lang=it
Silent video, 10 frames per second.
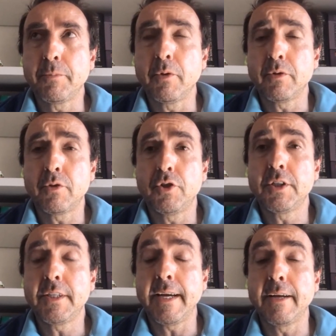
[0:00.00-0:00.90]
abbiamo dei
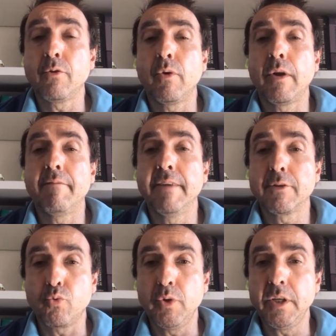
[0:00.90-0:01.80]
soggetti che hanno una
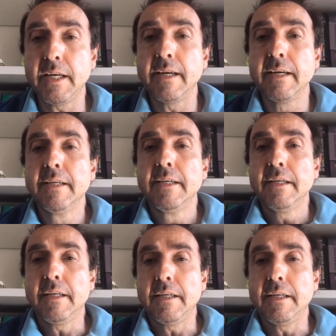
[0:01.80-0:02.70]
vasculite
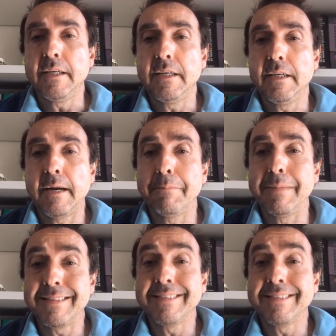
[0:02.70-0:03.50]
eh, abbastanza